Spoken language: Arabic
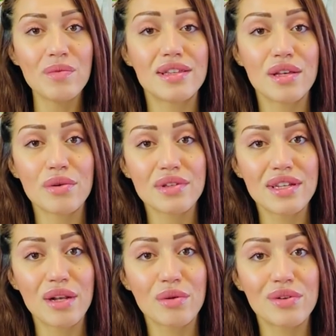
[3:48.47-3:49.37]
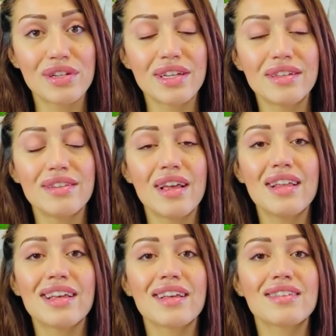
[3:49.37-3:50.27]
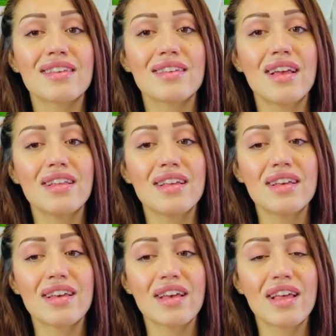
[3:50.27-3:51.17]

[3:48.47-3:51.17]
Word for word: لي سيونس ديال الكوتشينغ ديالي كت يعني